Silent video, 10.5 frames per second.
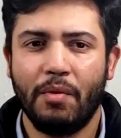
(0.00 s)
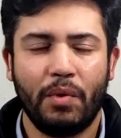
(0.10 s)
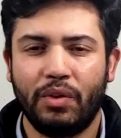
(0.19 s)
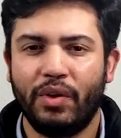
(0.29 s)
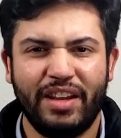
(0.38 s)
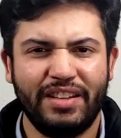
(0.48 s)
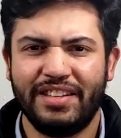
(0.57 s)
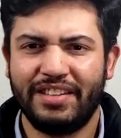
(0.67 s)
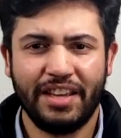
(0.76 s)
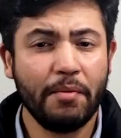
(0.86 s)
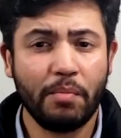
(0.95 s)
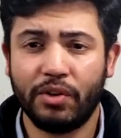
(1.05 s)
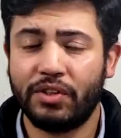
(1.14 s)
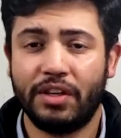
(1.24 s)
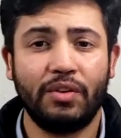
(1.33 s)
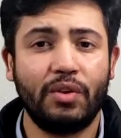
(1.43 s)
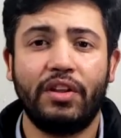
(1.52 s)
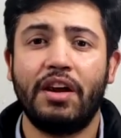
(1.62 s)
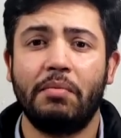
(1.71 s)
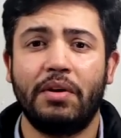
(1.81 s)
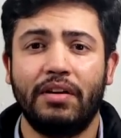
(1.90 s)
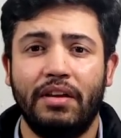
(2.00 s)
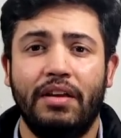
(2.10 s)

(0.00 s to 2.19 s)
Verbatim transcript: puesto que es 100% drama.